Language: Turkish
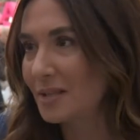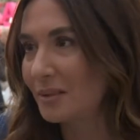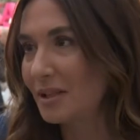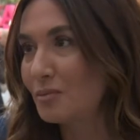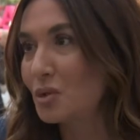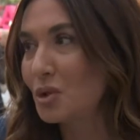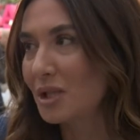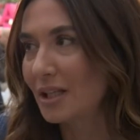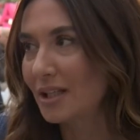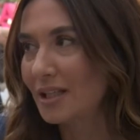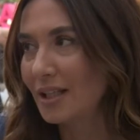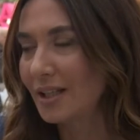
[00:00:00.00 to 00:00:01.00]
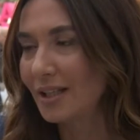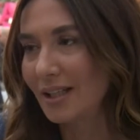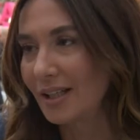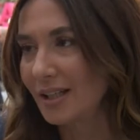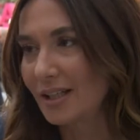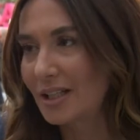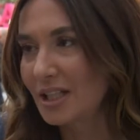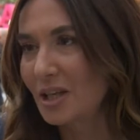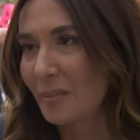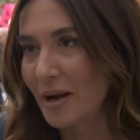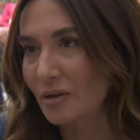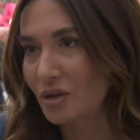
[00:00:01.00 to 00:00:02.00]
ki bana bu seninki e, kırık
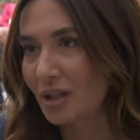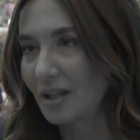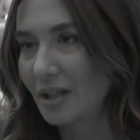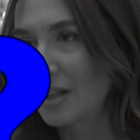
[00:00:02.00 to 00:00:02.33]
bence.